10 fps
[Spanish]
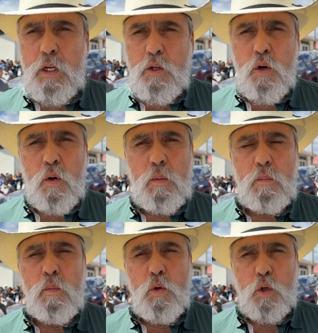hecho
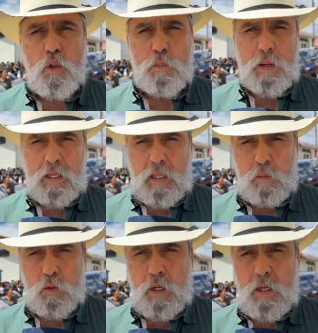muchos
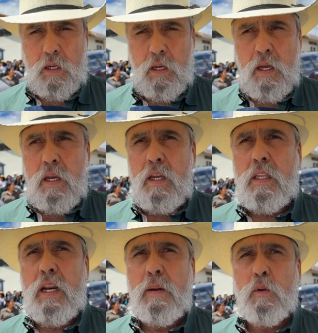operativos ahí y
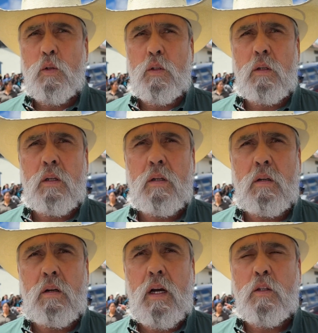tenemos
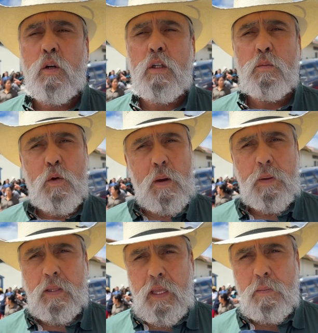acciones muy
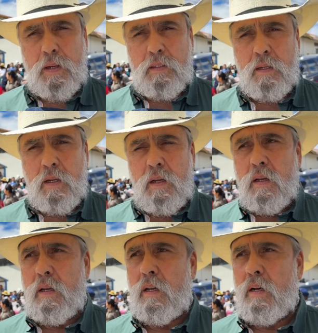efectivas
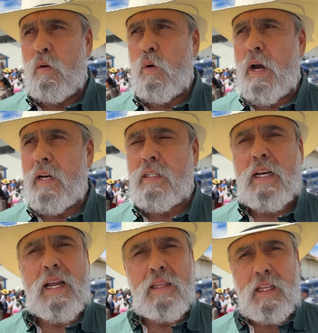eh, lugares
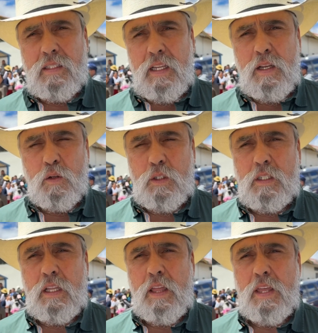clandestinos que
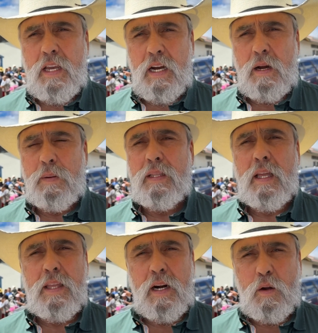se dedican a
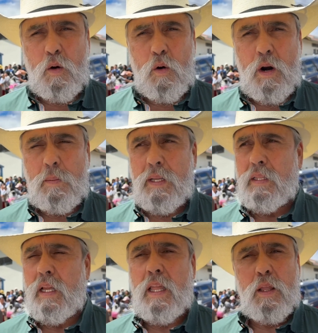venta de alcohol, a
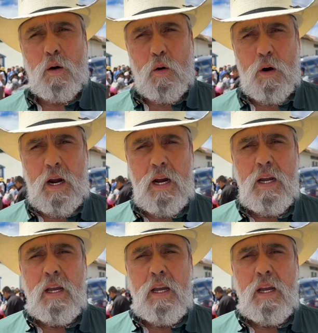venta de droga,